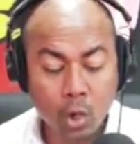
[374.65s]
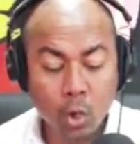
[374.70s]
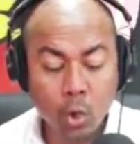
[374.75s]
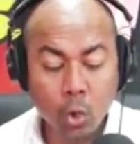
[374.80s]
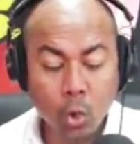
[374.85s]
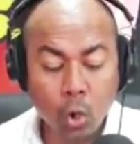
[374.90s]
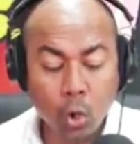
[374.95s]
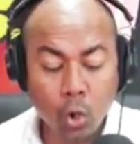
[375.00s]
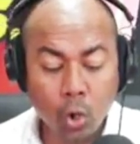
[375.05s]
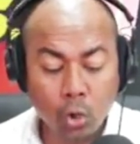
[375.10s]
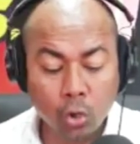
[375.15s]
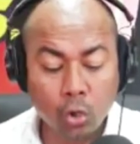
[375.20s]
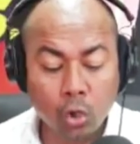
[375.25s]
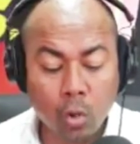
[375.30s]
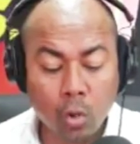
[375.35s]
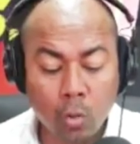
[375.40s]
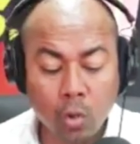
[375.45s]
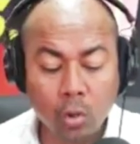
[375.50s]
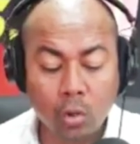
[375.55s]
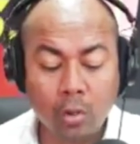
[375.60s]

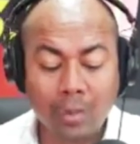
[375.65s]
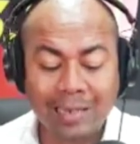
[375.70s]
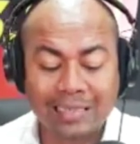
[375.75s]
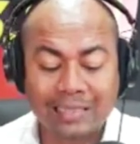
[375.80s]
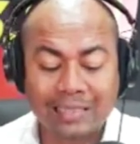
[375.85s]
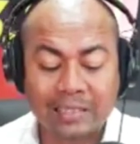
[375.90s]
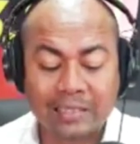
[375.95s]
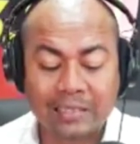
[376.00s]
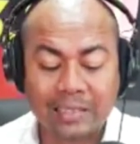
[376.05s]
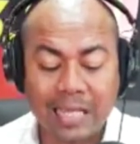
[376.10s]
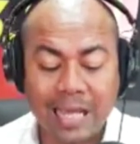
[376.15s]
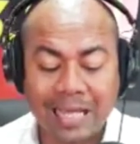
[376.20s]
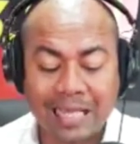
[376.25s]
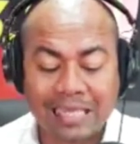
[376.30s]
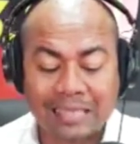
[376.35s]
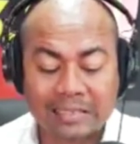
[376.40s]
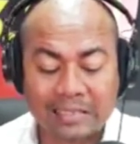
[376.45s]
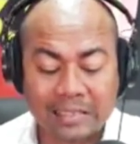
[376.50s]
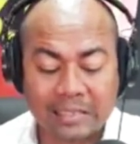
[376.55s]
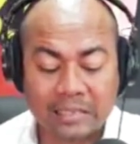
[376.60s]
corroboró la necesidad que
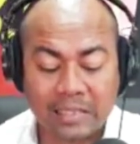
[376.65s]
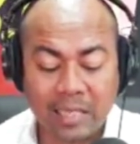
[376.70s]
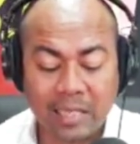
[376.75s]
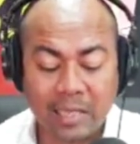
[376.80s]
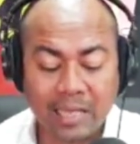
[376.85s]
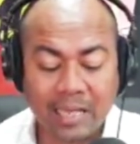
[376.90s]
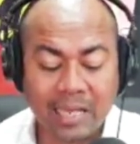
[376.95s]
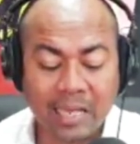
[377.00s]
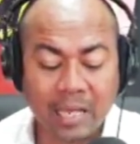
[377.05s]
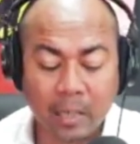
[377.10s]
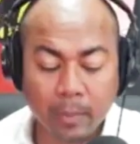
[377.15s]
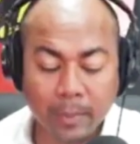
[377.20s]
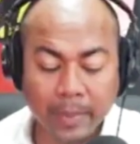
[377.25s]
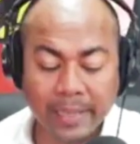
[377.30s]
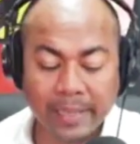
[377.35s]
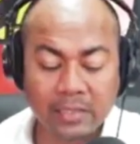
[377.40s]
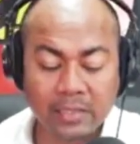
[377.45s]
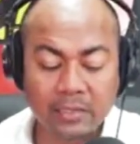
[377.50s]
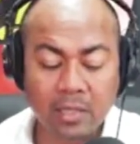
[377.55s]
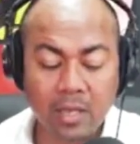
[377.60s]
existe en el
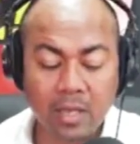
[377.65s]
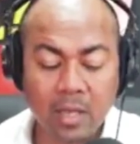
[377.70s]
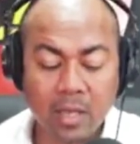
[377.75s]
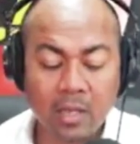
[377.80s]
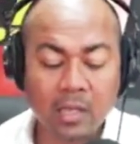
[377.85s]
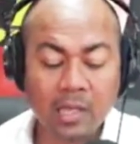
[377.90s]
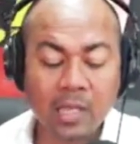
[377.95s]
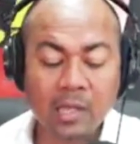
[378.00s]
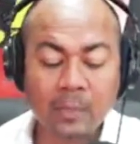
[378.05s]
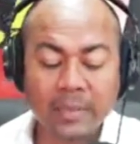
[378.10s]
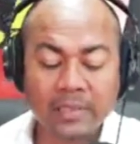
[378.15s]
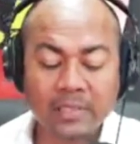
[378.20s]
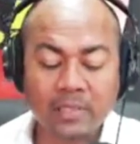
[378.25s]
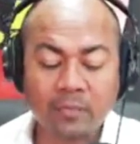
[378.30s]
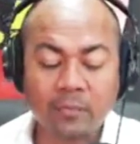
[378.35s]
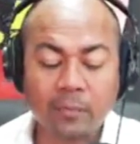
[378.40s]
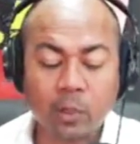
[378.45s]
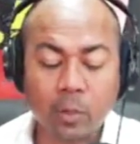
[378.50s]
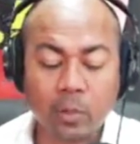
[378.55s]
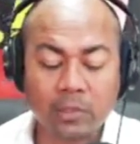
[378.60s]
país y
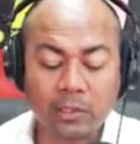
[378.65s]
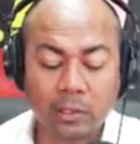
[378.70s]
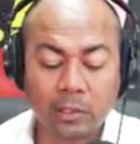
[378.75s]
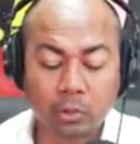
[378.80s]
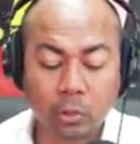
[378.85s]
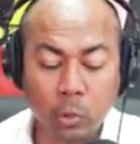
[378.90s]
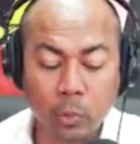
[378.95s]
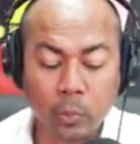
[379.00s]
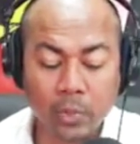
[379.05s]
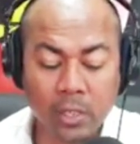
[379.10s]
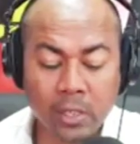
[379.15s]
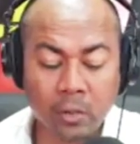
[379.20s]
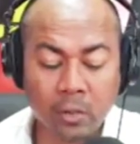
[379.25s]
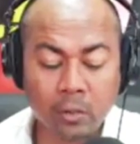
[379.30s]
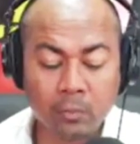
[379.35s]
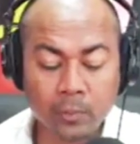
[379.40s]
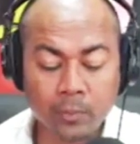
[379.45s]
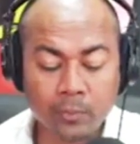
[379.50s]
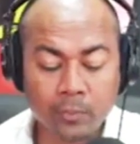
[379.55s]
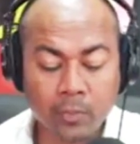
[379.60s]
especificó en Santo Domingo
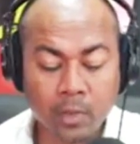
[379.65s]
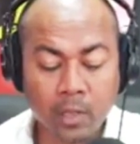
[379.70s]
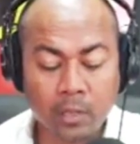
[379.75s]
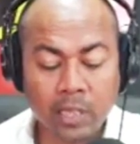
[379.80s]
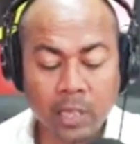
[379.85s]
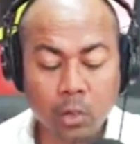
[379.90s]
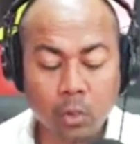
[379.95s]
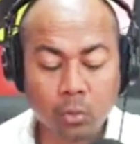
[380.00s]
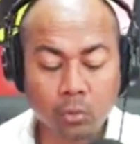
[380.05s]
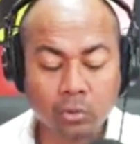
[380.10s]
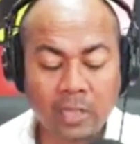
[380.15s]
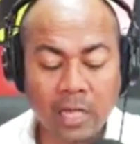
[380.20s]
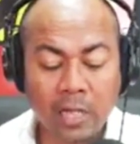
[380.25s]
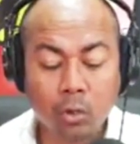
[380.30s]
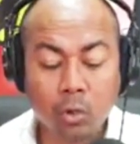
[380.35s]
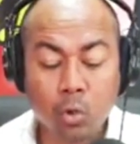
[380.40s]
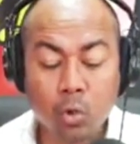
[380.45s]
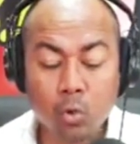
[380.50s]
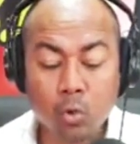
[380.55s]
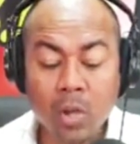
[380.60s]
de contar
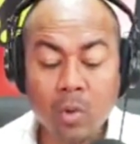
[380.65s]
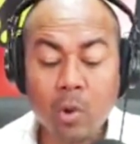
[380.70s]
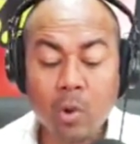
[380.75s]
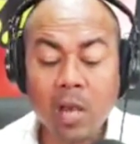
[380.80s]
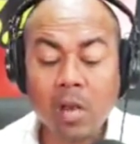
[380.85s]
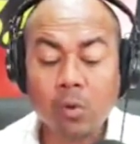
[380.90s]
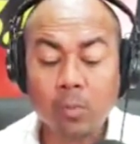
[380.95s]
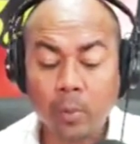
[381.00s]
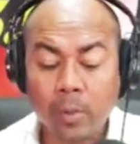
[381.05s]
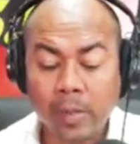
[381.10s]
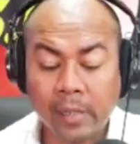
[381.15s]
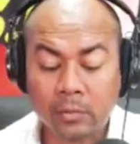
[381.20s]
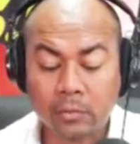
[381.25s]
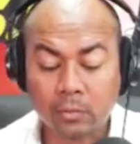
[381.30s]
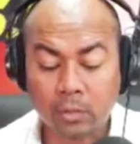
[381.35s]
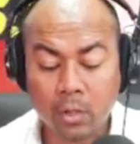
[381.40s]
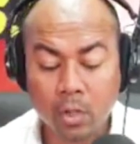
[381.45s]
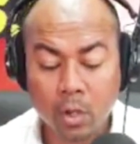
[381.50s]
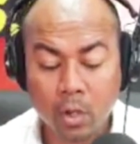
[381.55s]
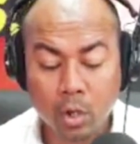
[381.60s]
con un nuevo aeropuerto,
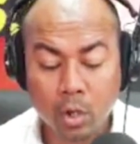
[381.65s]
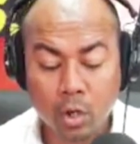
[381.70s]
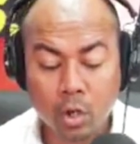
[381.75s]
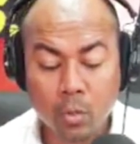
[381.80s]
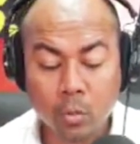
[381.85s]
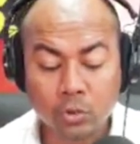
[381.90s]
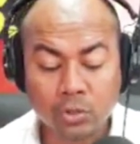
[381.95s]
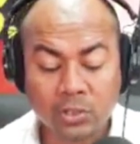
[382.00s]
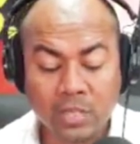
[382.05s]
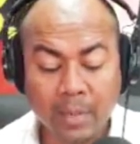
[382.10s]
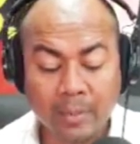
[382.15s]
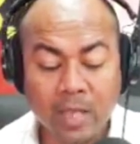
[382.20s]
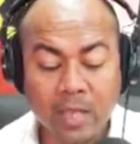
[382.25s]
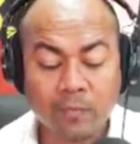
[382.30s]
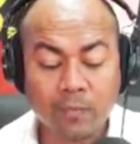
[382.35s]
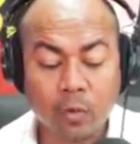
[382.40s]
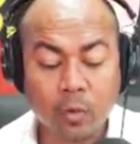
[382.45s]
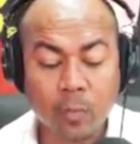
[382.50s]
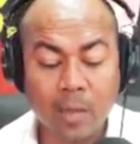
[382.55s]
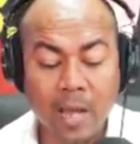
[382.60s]
como ya había
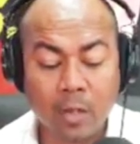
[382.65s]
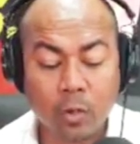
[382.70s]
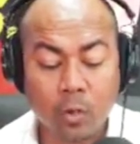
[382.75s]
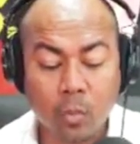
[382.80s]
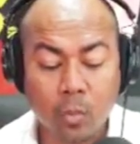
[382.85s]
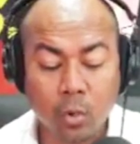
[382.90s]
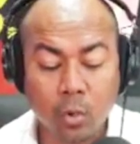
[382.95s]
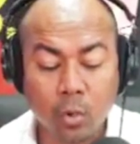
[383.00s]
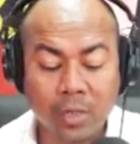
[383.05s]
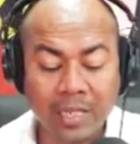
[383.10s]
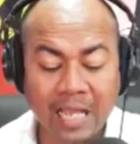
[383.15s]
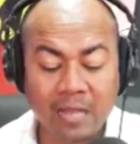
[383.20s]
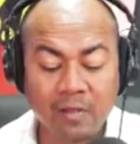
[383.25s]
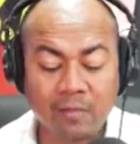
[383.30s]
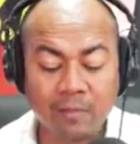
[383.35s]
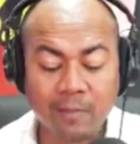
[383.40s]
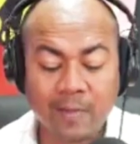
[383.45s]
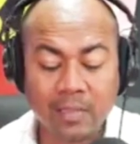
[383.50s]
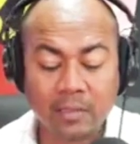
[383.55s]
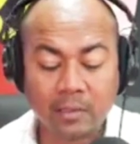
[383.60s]
informado Mónica
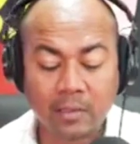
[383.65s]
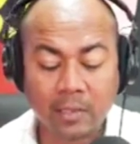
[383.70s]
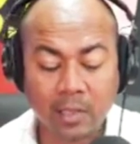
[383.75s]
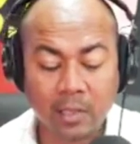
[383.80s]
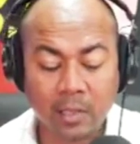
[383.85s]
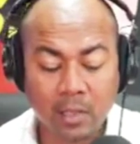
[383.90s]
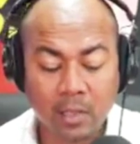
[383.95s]
Infante,